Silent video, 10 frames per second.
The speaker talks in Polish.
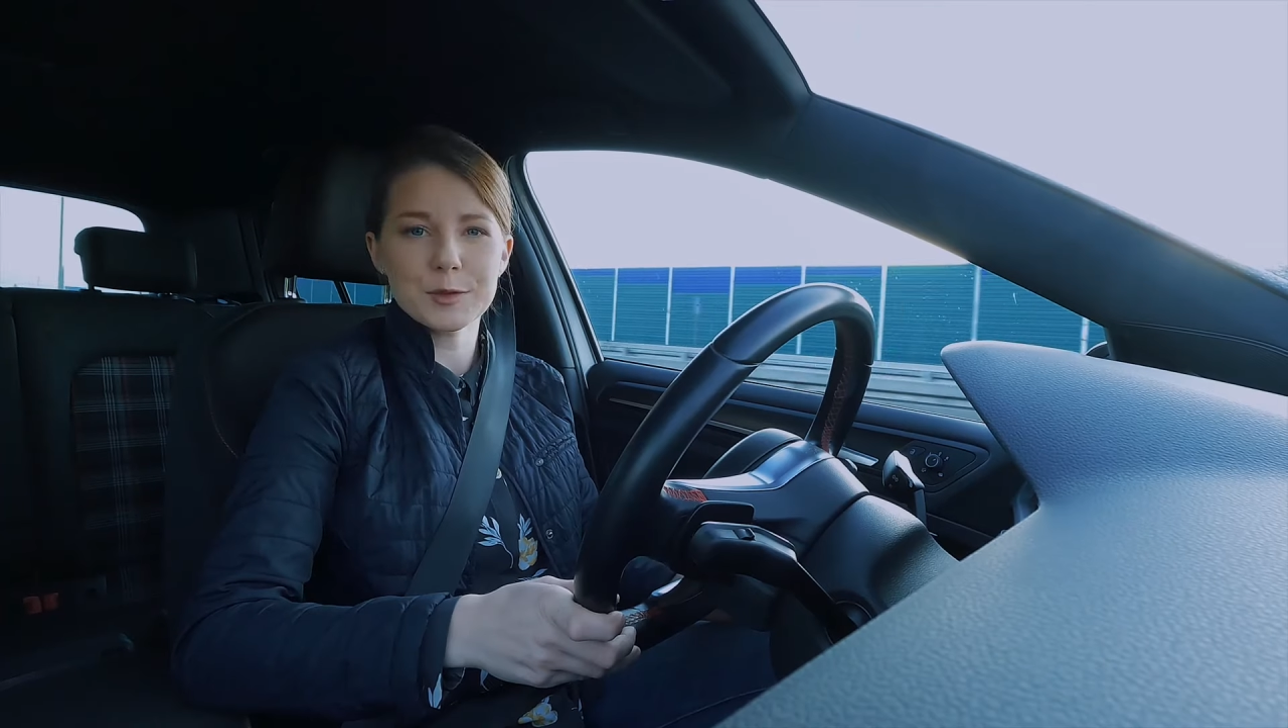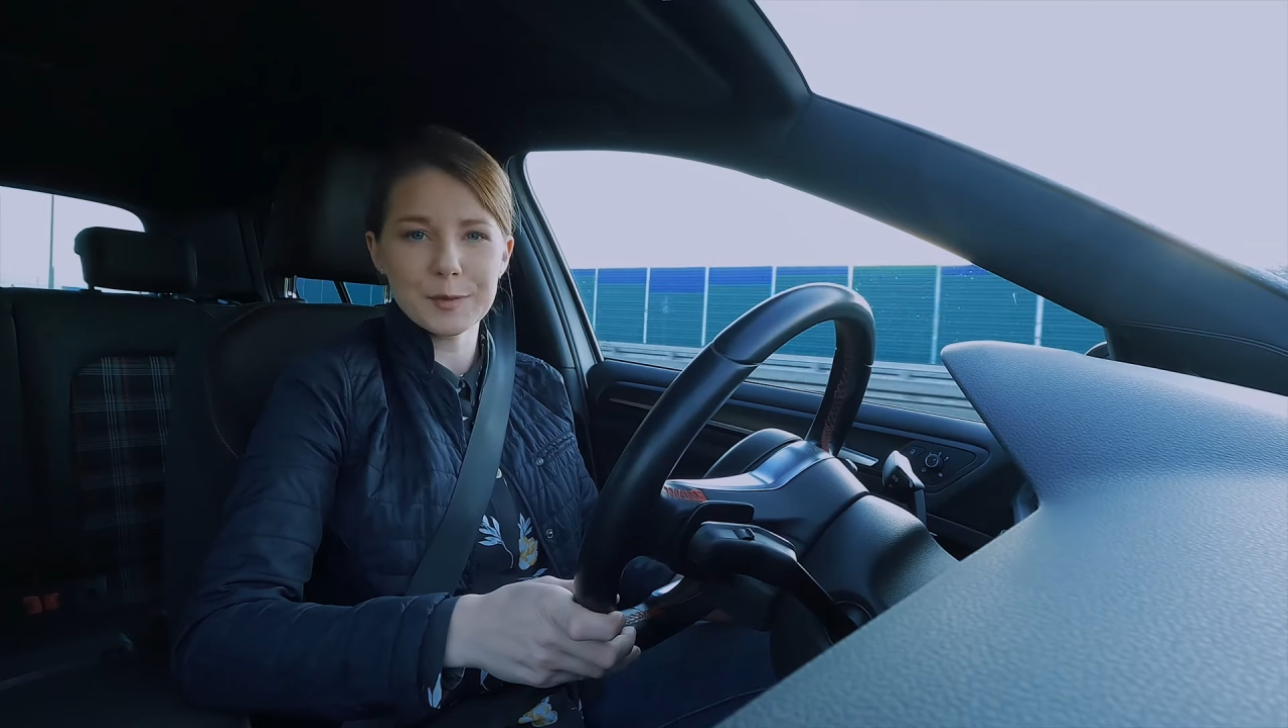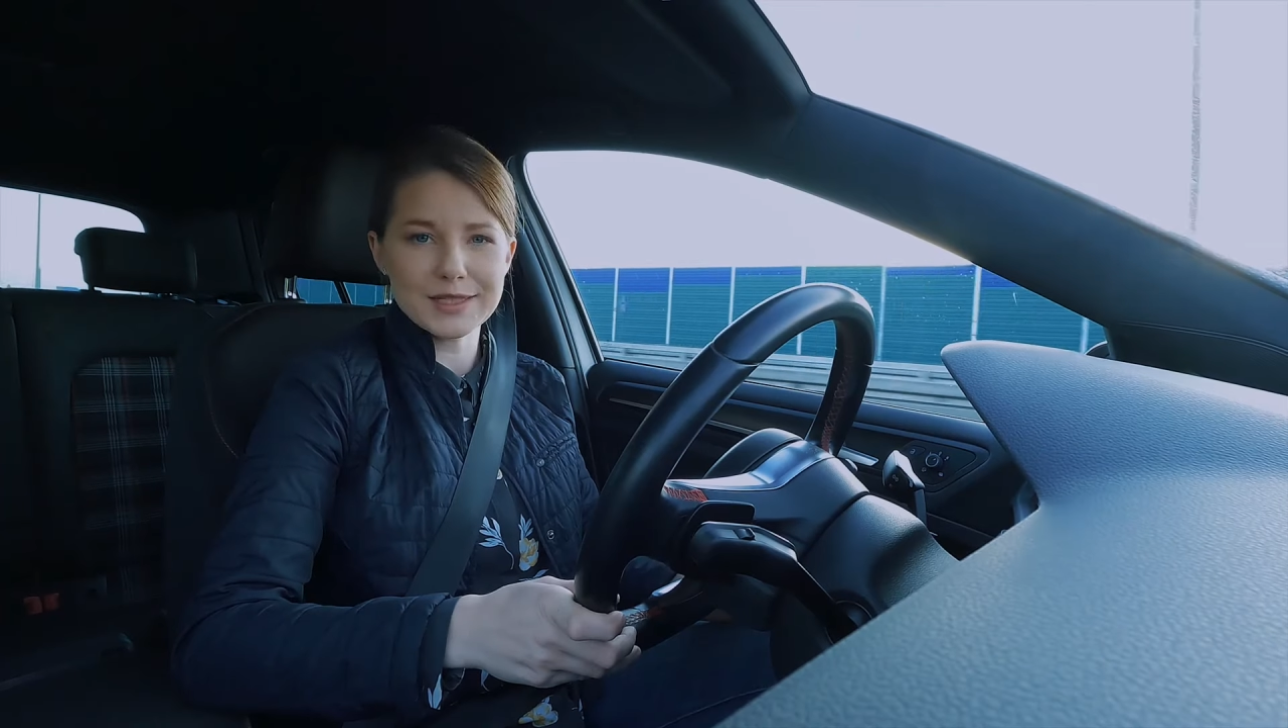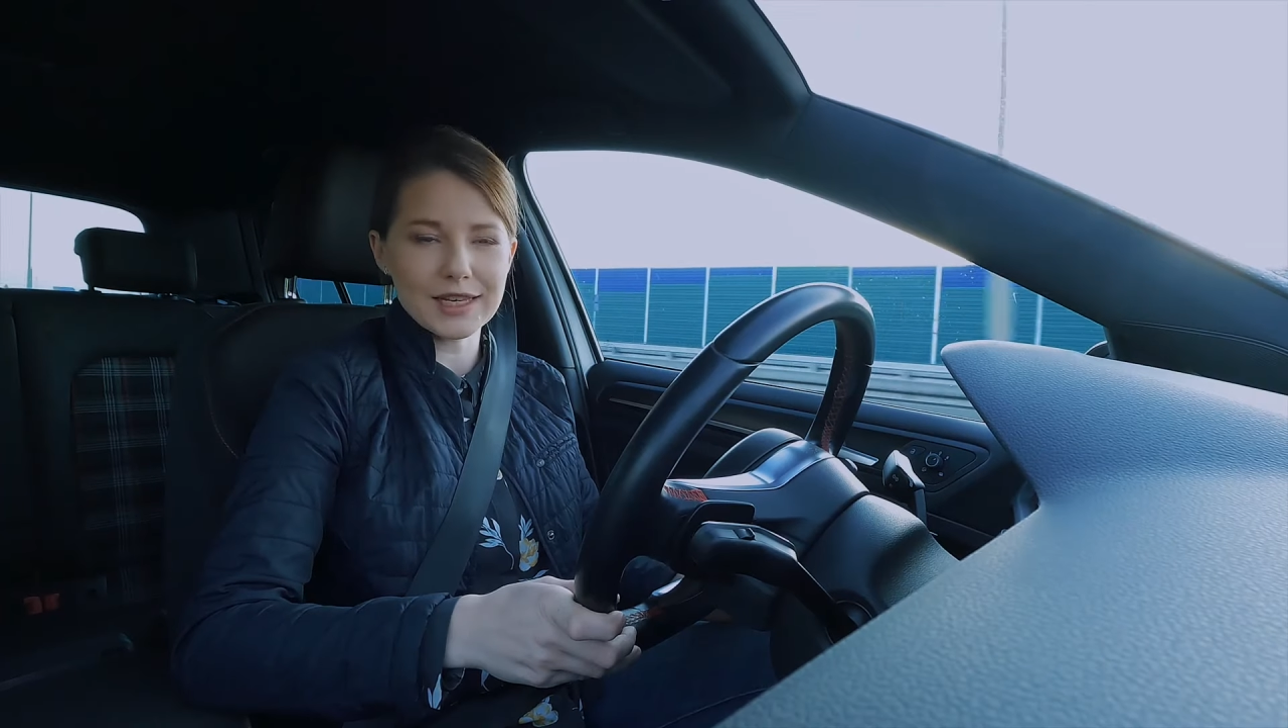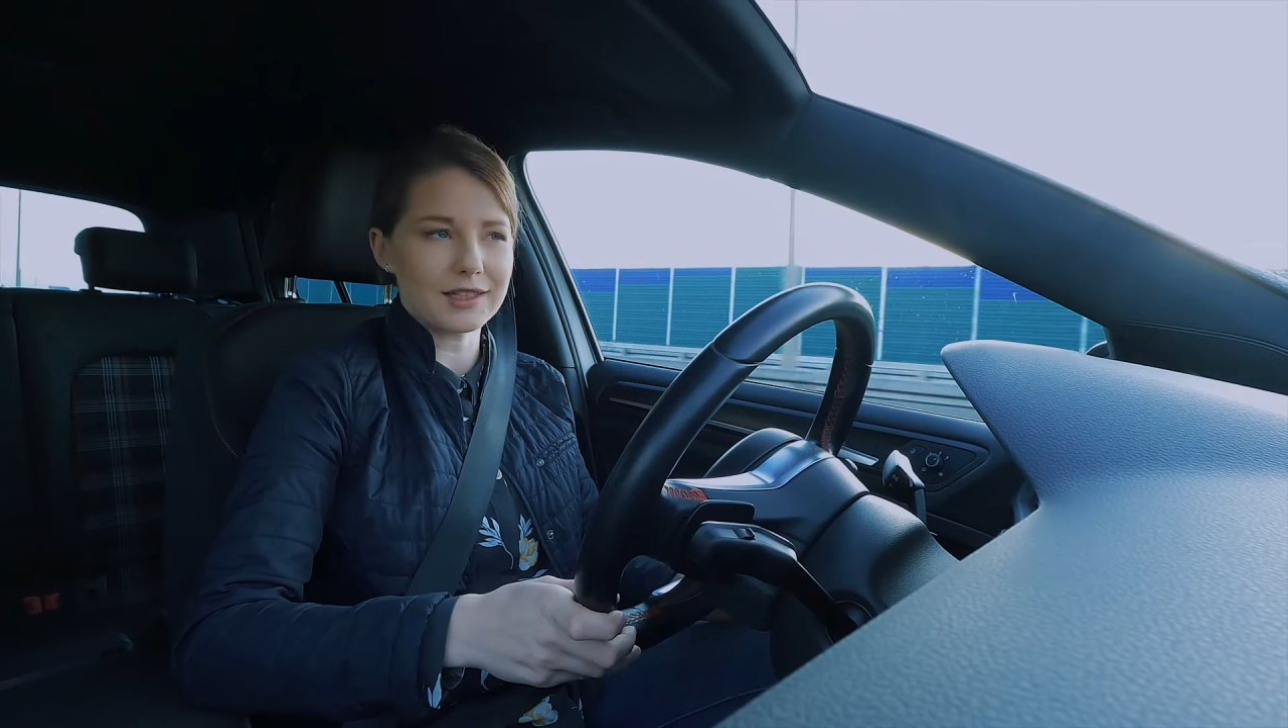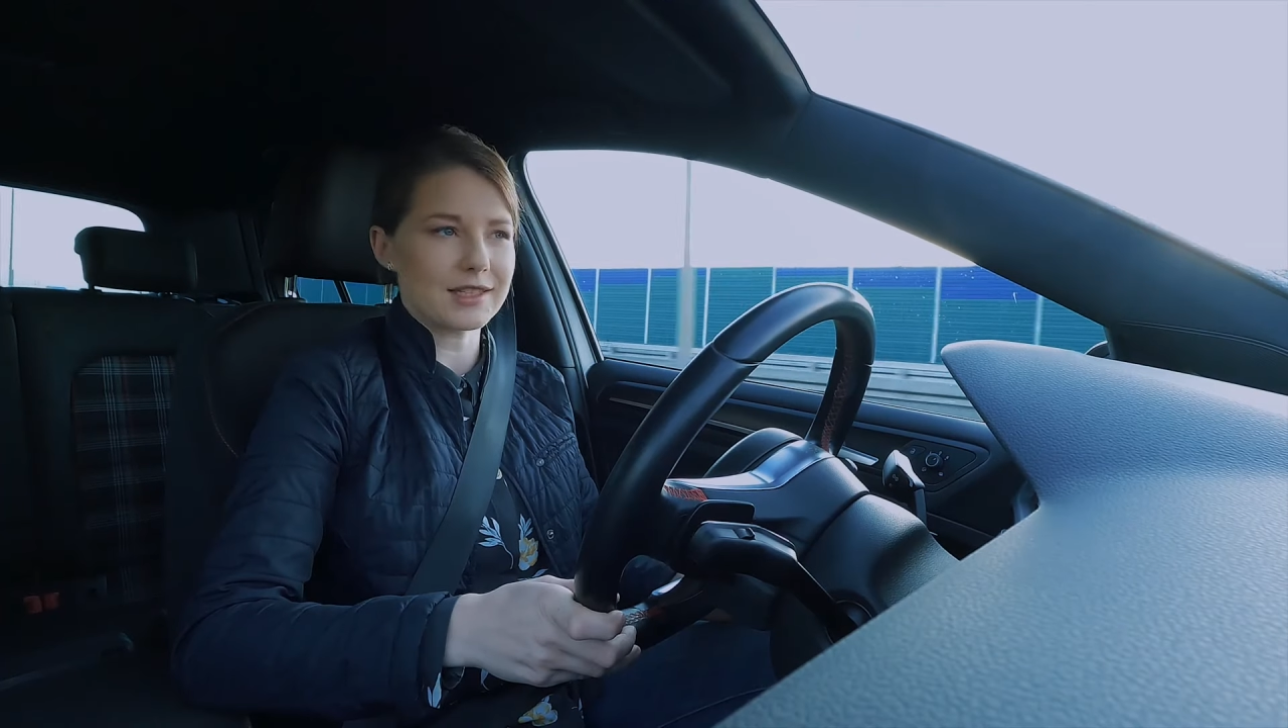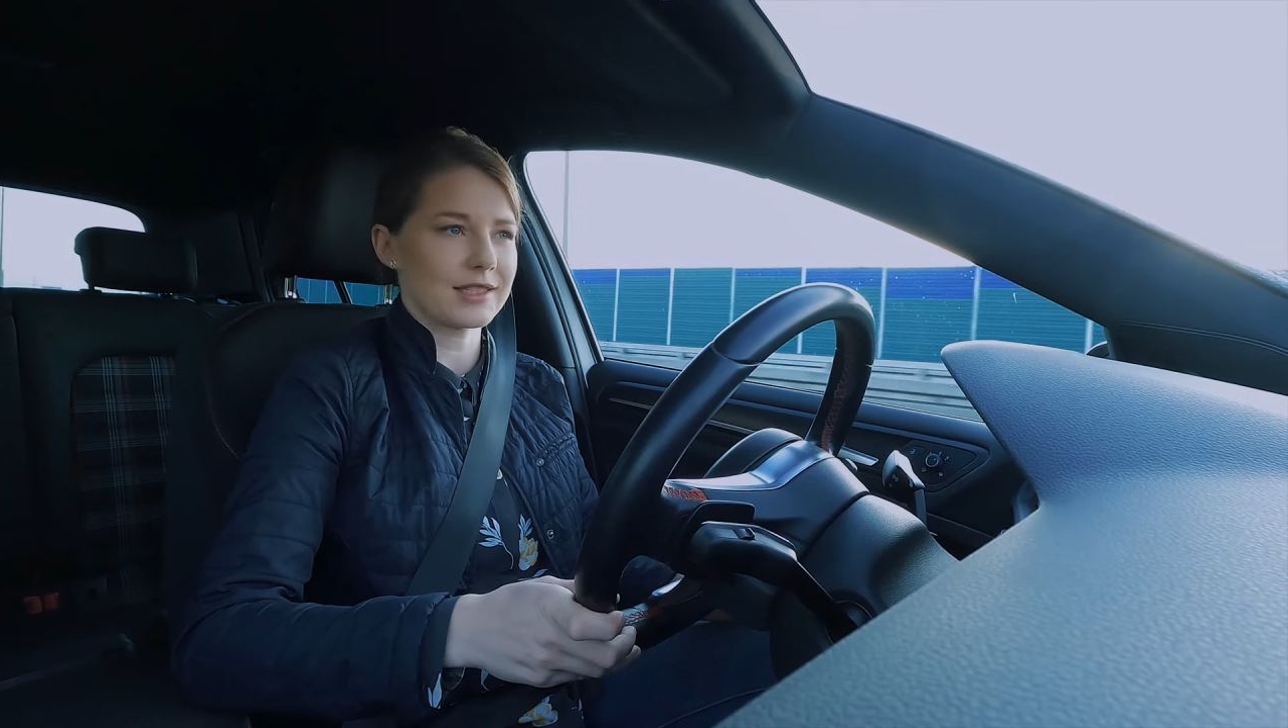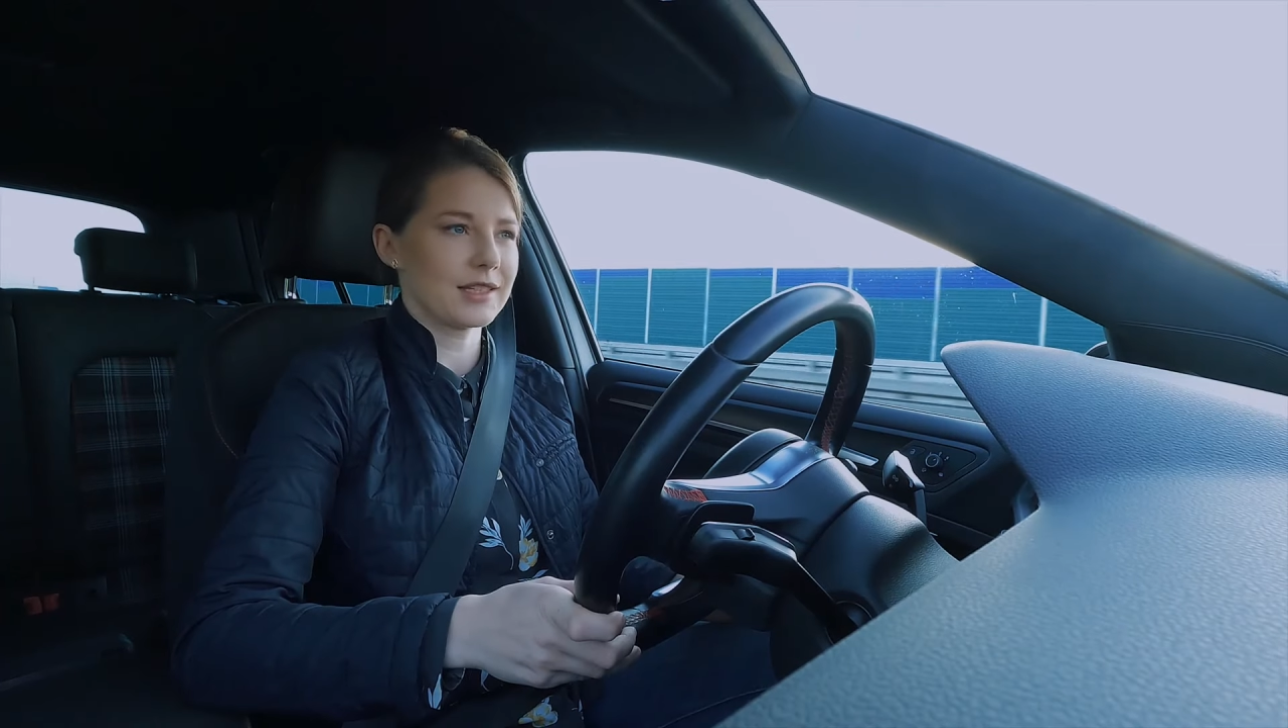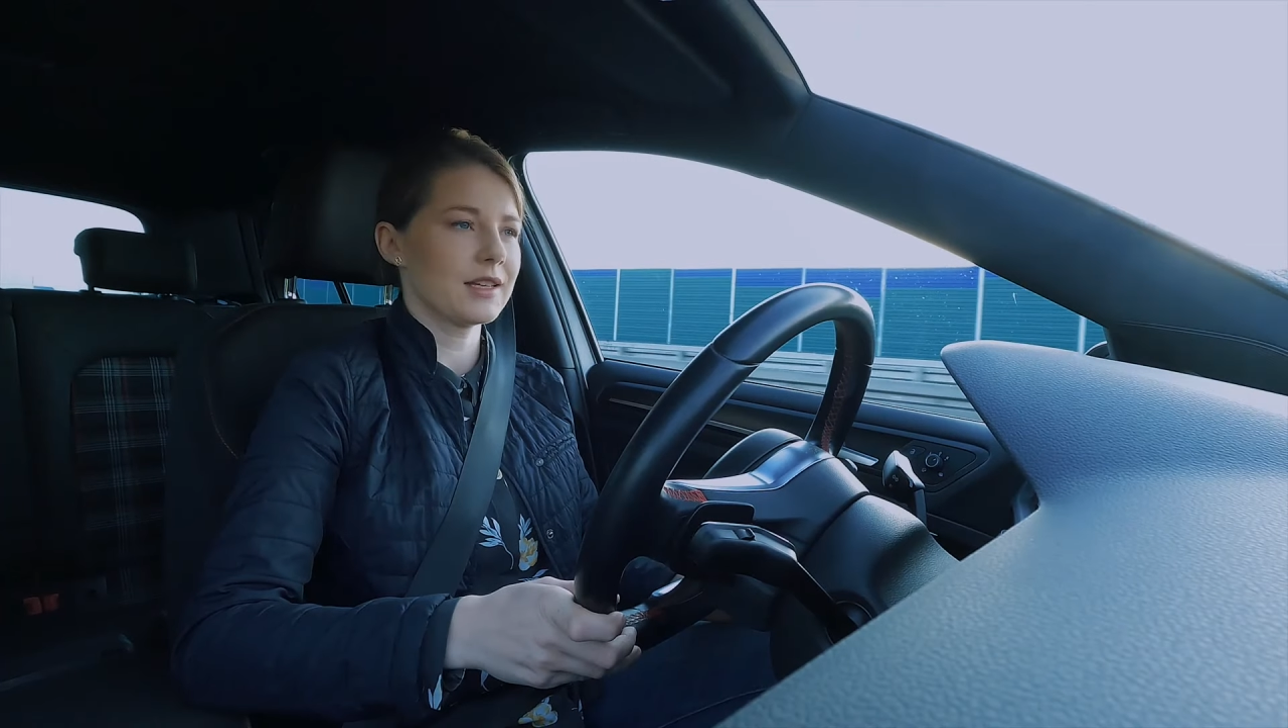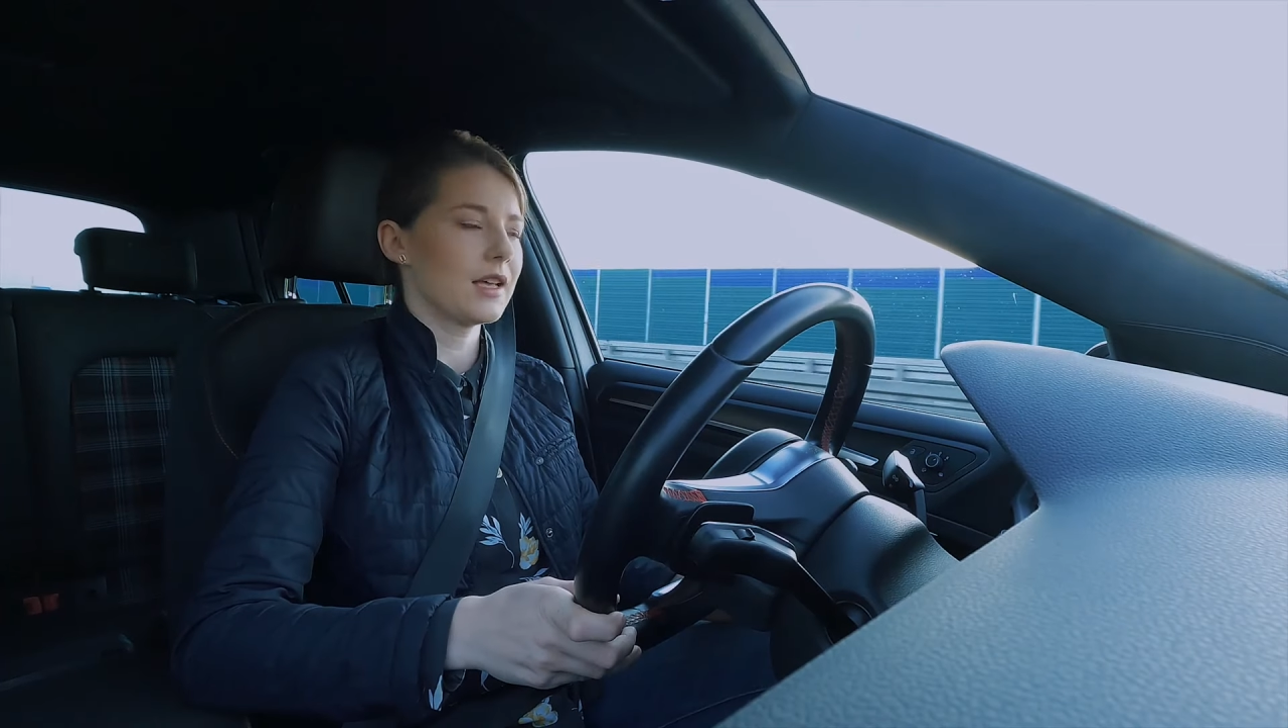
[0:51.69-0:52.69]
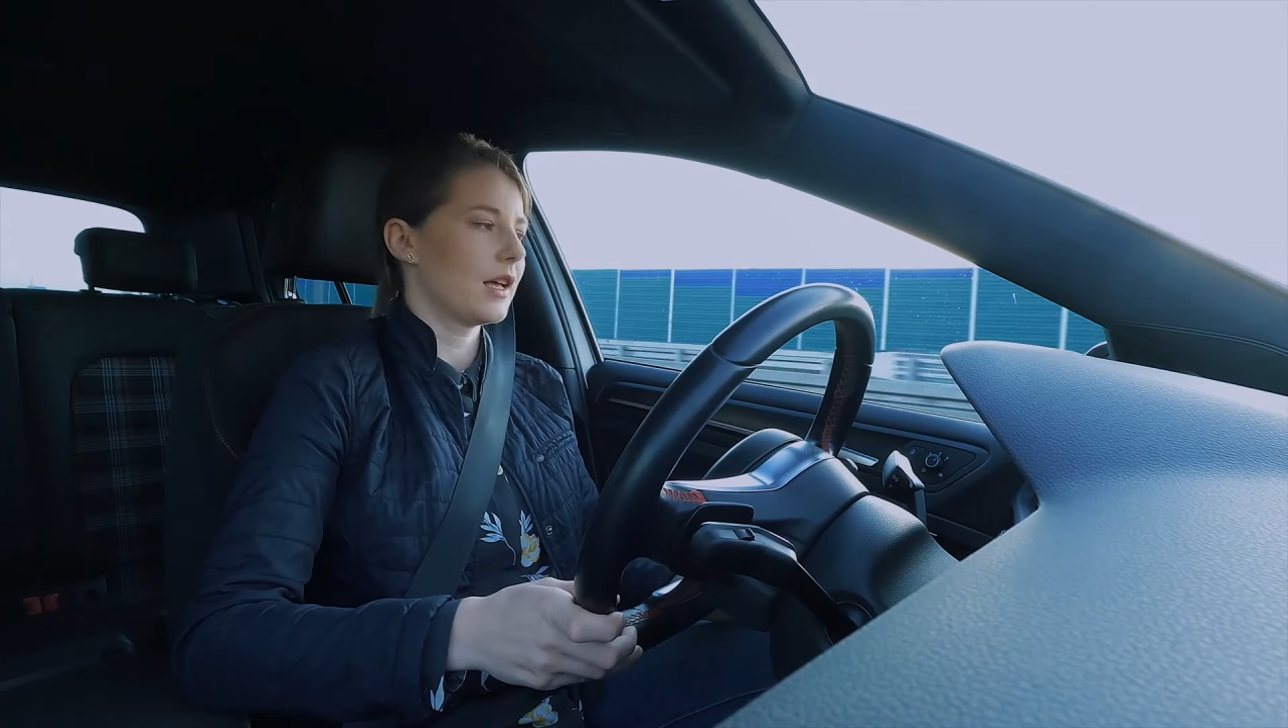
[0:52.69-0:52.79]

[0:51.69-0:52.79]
specjalisty